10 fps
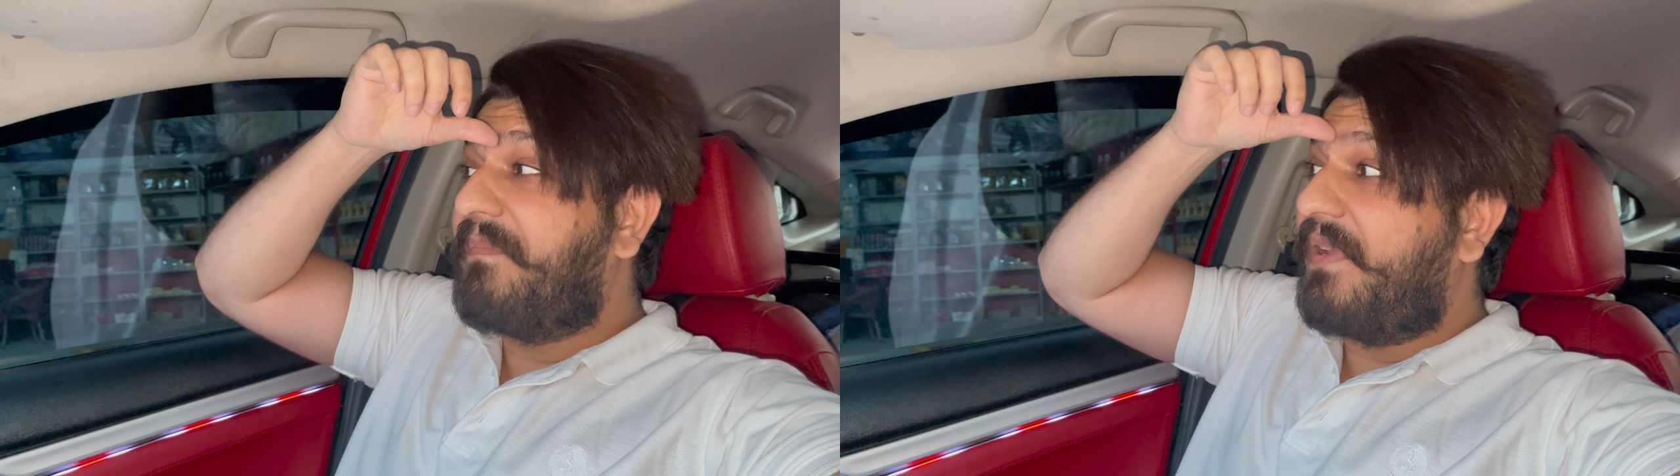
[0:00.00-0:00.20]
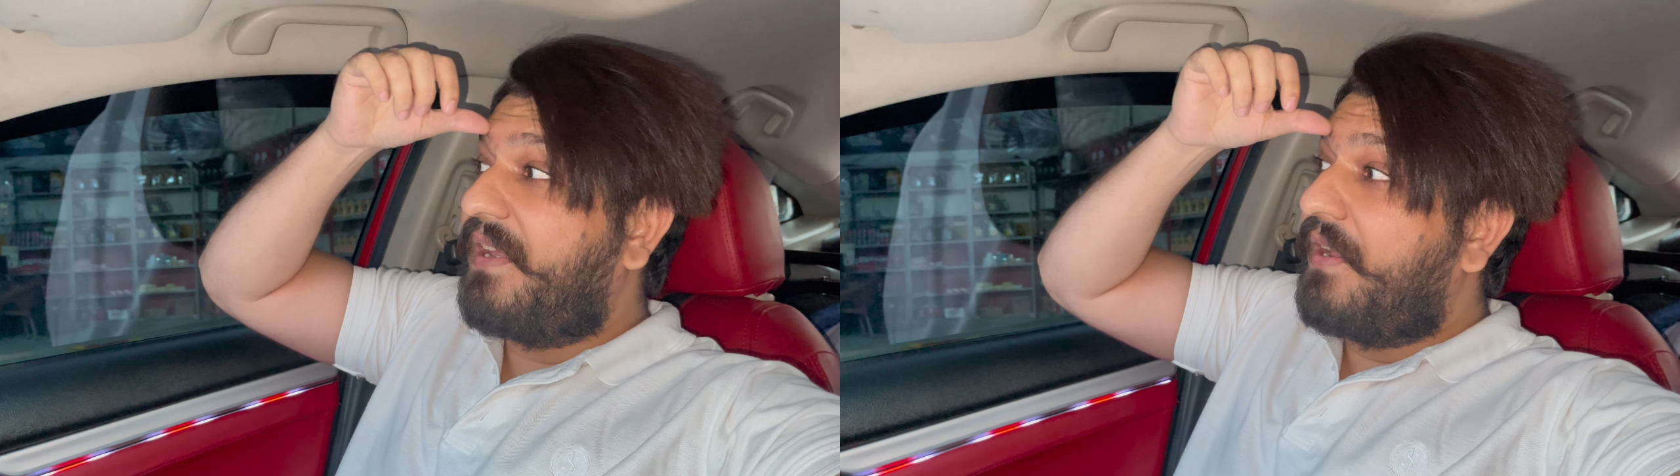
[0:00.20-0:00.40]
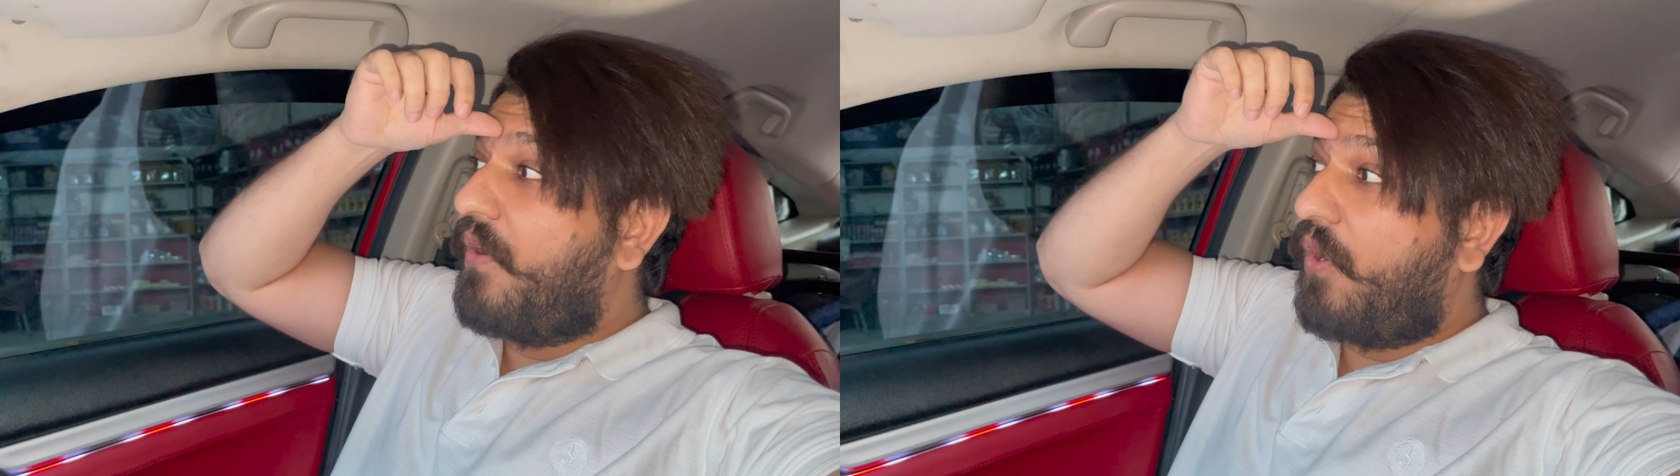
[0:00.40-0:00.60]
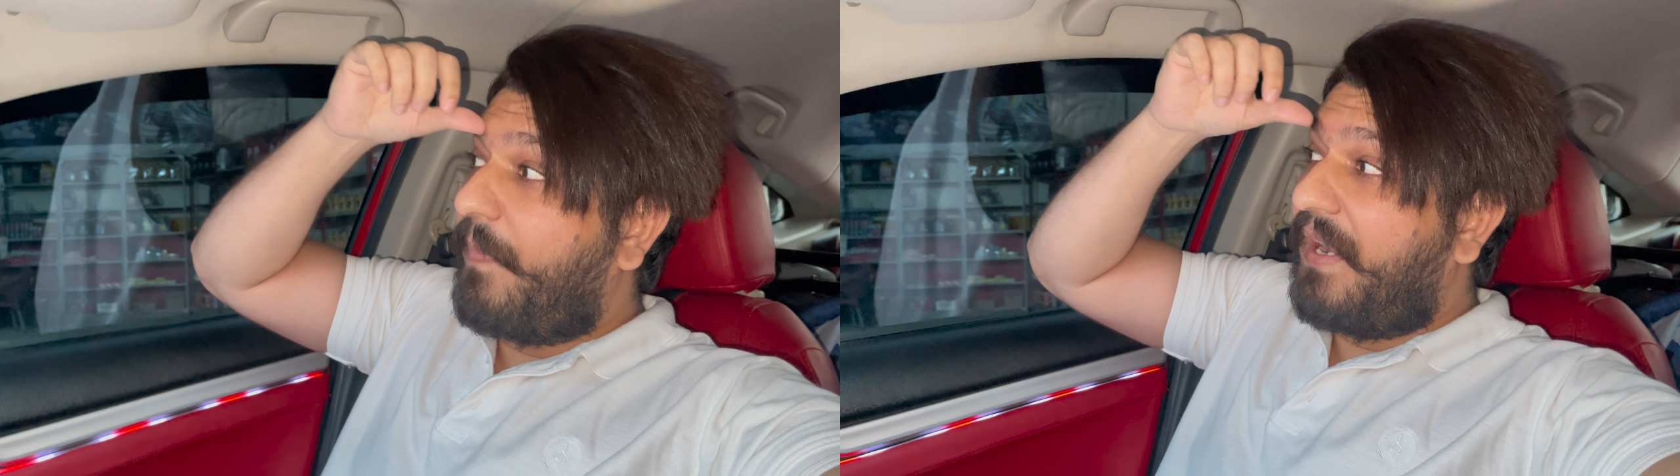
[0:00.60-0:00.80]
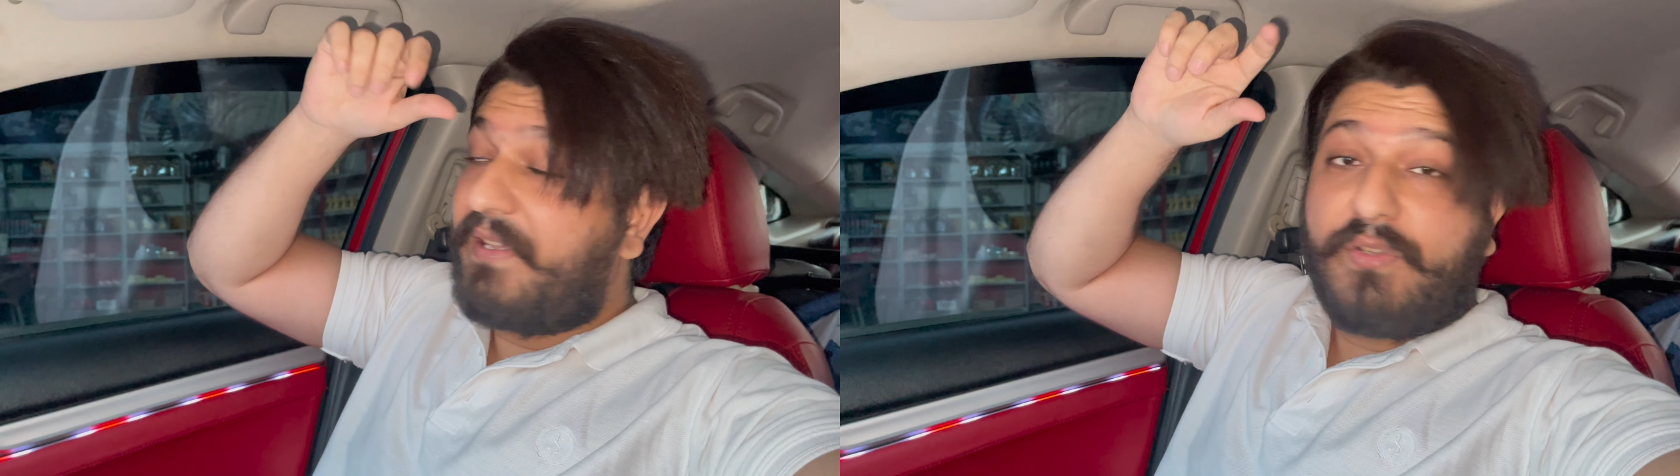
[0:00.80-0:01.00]
रिम है और
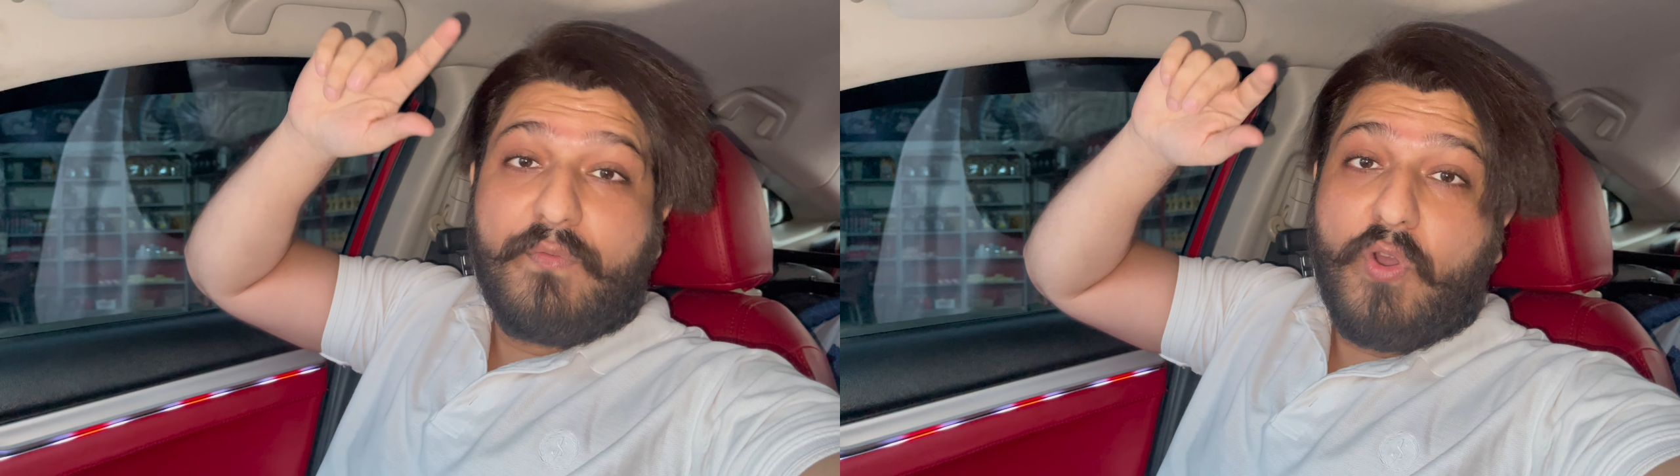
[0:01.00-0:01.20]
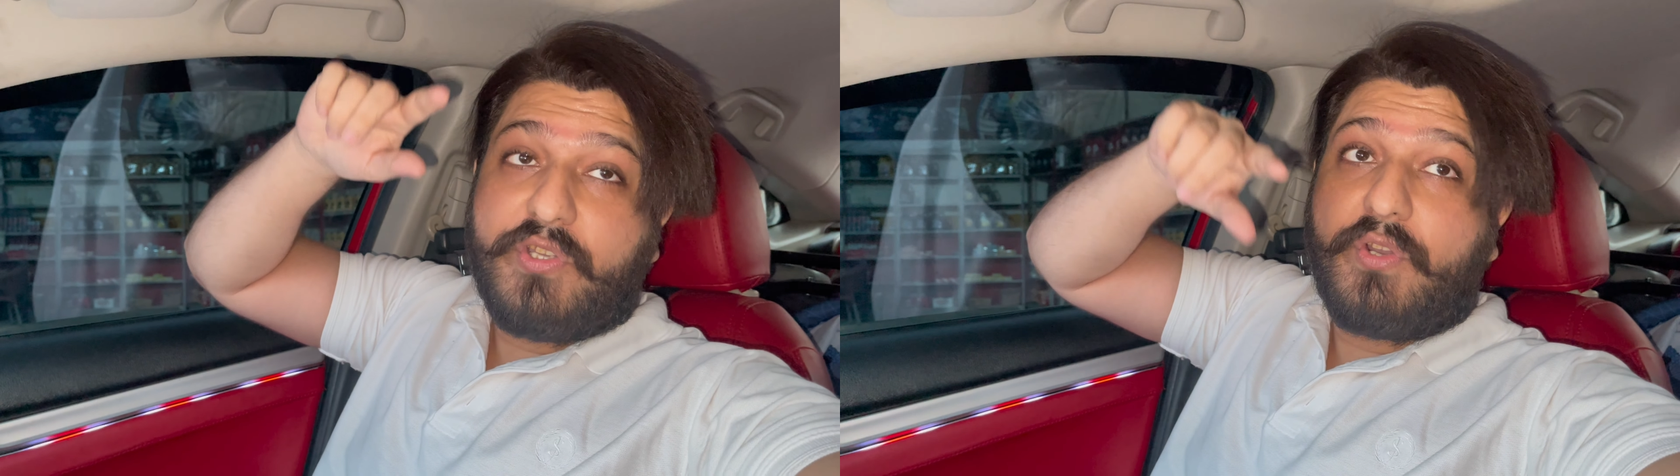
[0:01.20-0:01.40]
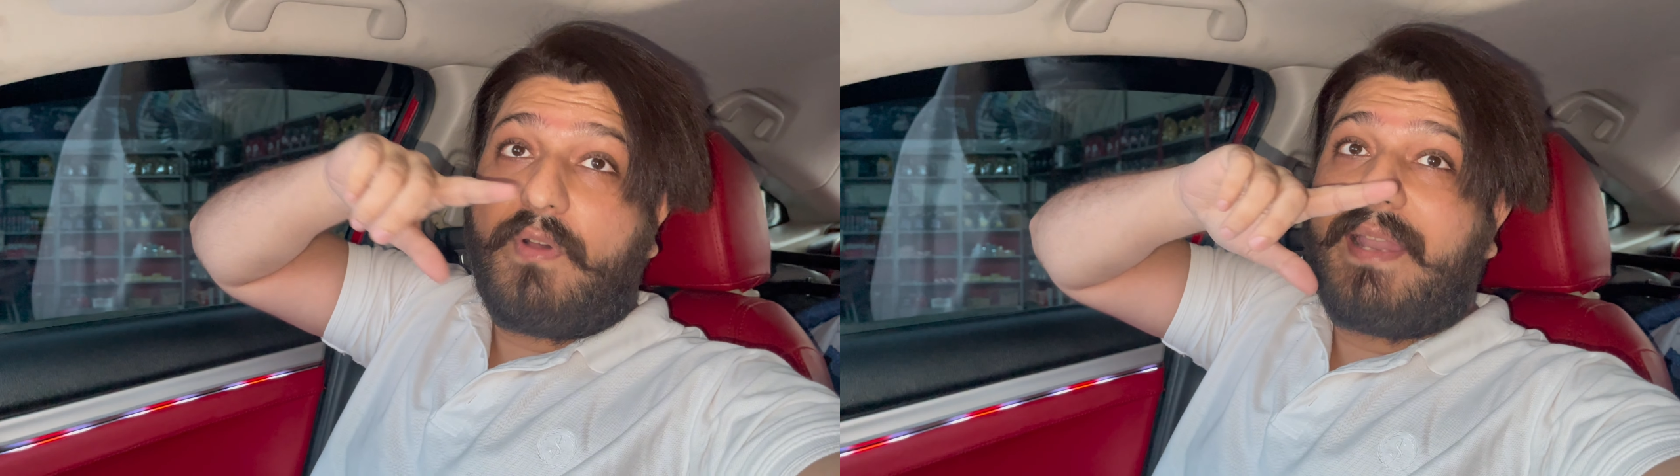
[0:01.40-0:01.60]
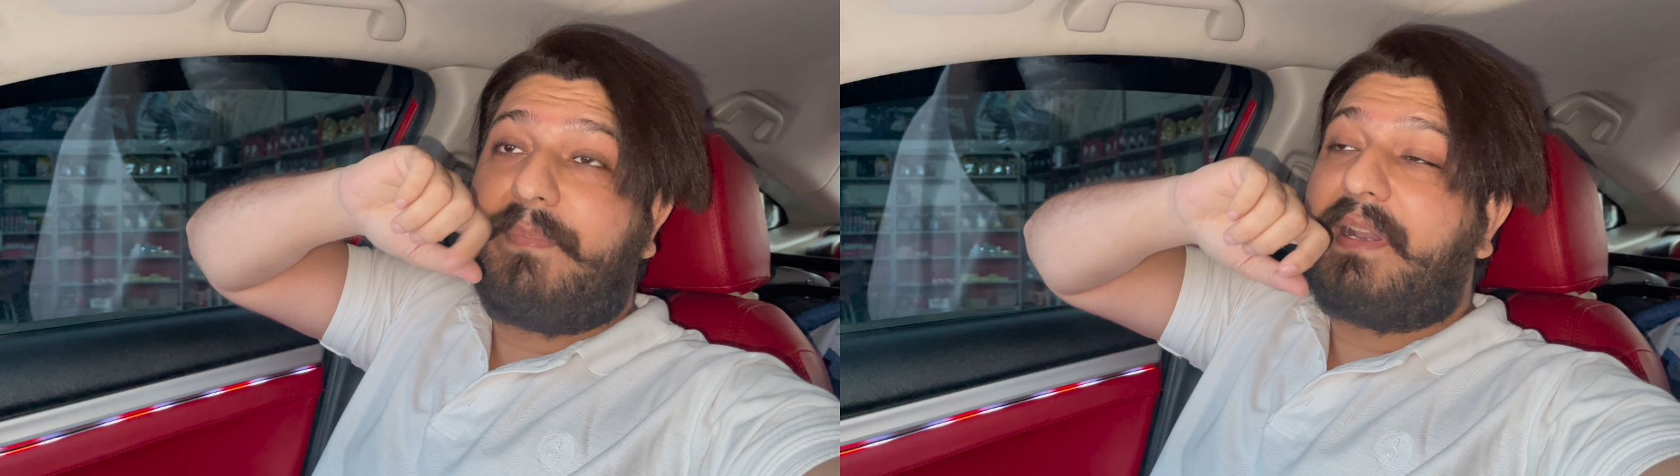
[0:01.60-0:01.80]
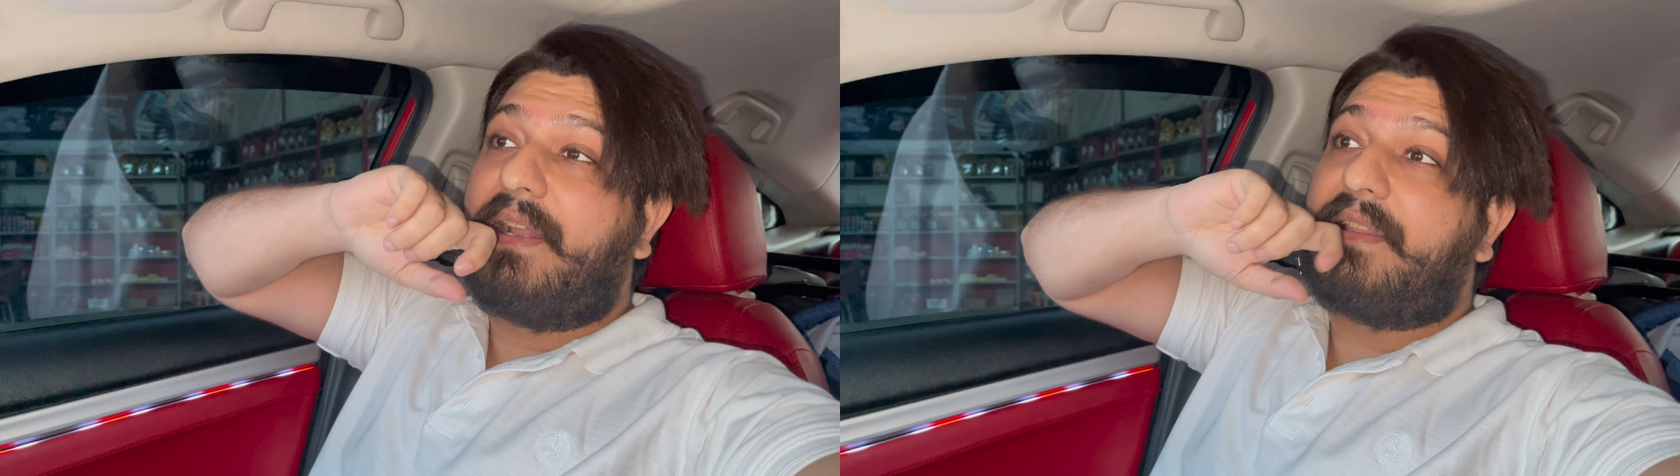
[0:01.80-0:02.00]
पहले इसको वॉश करवा लें
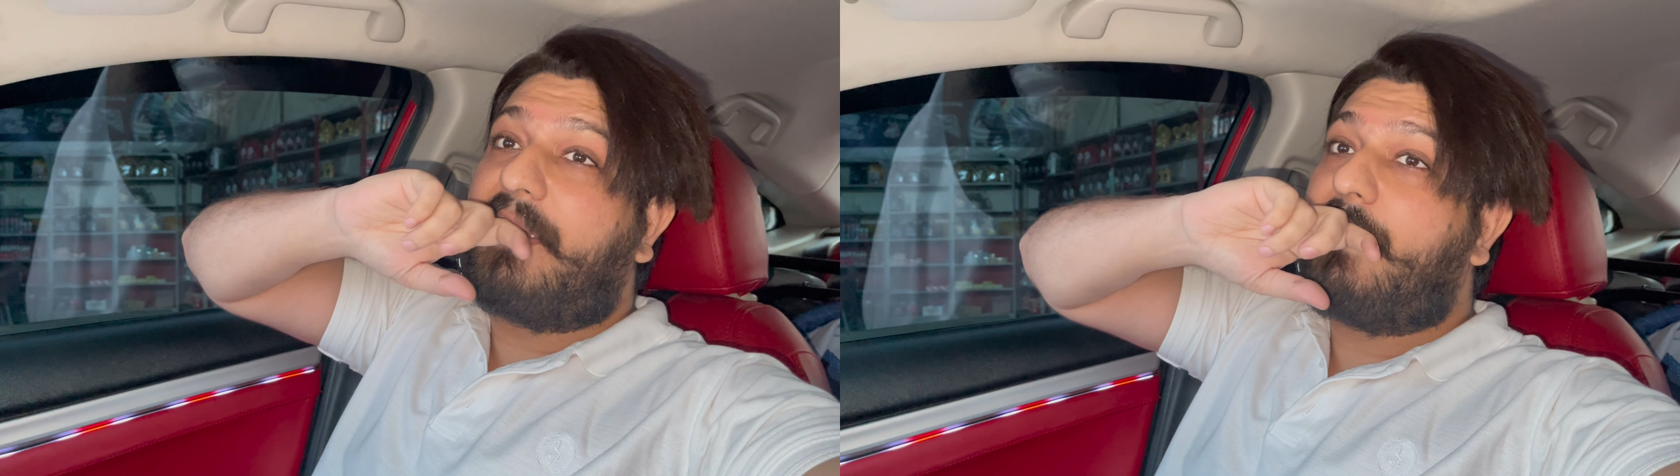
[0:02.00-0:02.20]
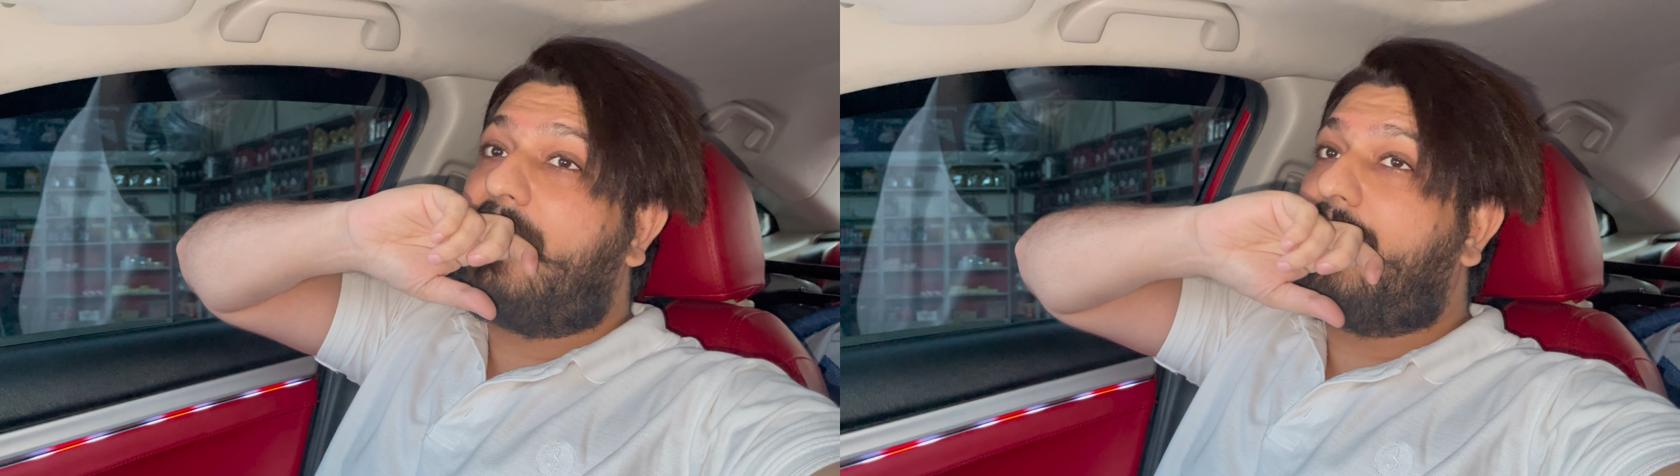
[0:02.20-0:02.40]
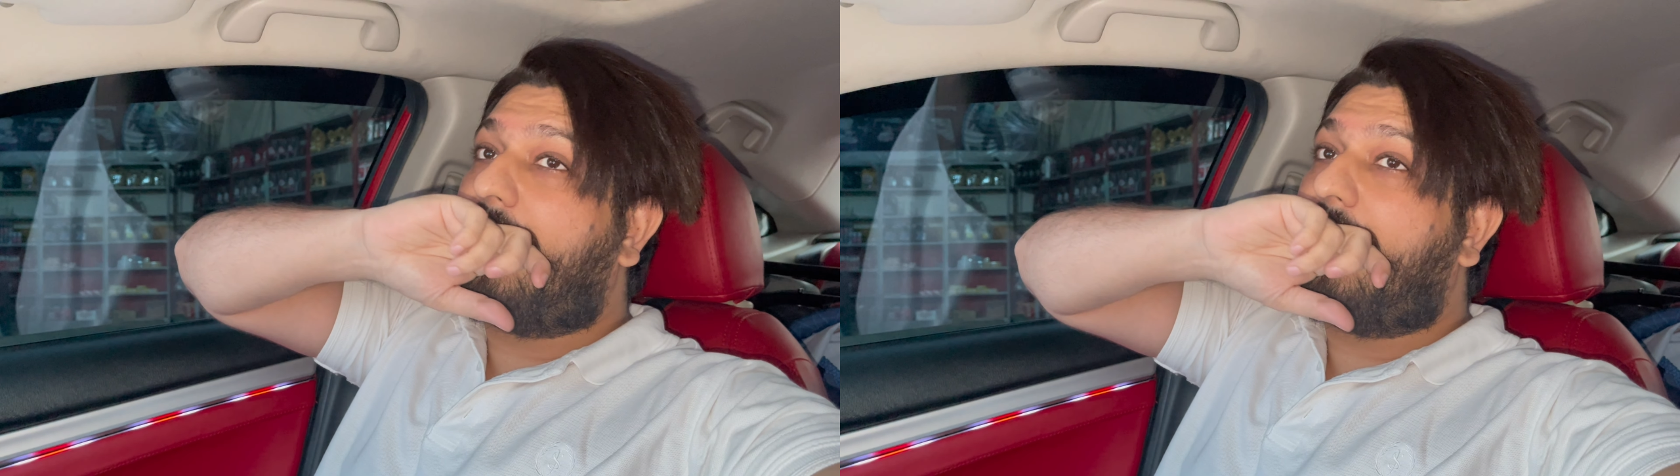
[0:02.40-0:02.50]
फिर करते हैं बात